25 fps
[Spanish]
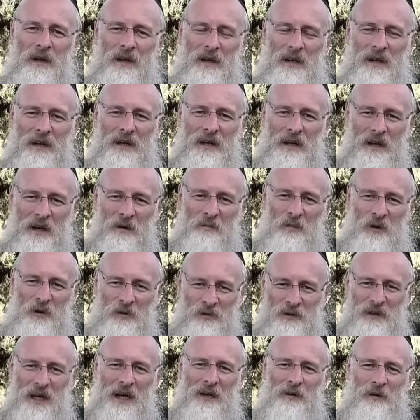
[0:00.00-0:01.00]
y le
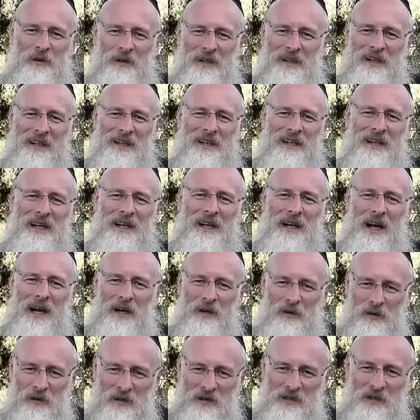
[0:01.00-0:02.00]
preguntaron quién era,
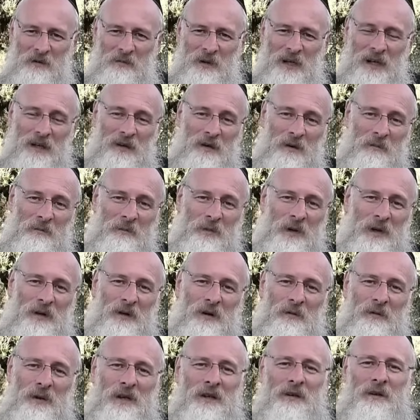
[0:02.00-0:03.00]
lo recibieron,
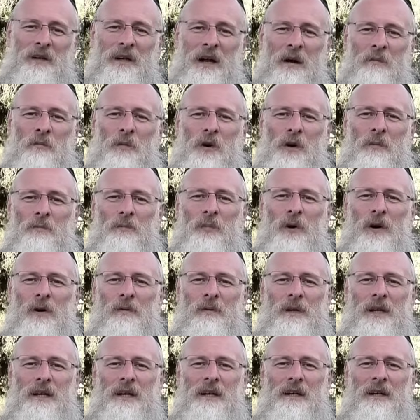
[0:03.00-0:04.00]
pero bueno, era muy
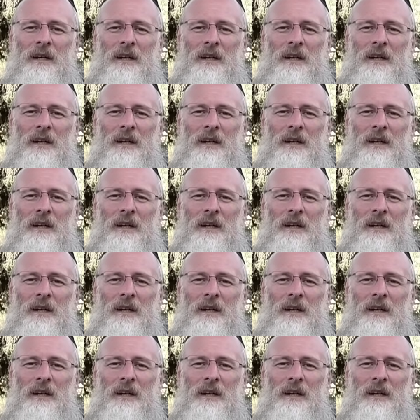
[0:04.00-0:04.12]
pobre,